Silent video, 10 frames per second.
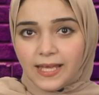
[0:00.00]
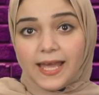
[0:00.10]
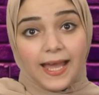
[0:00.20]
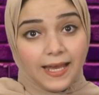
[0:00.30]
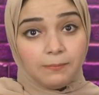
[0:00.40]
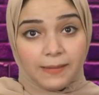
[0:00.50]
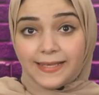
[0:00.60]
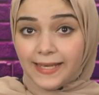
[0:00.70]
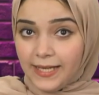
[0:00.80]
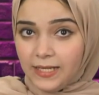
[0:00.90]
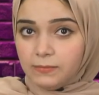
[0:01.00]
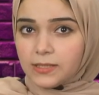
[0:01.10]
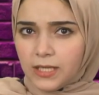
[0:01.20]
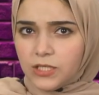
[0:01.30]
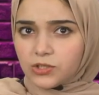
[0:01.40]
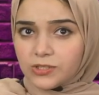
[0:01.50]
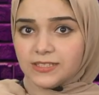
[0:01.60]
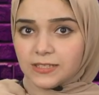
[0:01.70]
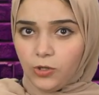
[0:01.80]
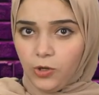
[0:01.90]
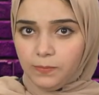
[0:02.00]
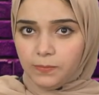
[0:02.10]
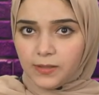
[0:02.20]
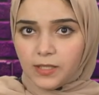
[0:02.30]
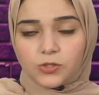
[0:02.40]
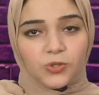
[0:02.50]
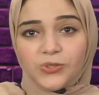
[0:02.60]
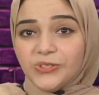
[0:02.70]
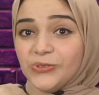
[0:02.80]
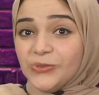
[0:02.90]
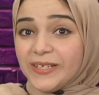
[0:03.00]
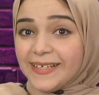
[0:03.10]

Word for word: هل مي حلمي تعيش قصه حب؟ ترد تقول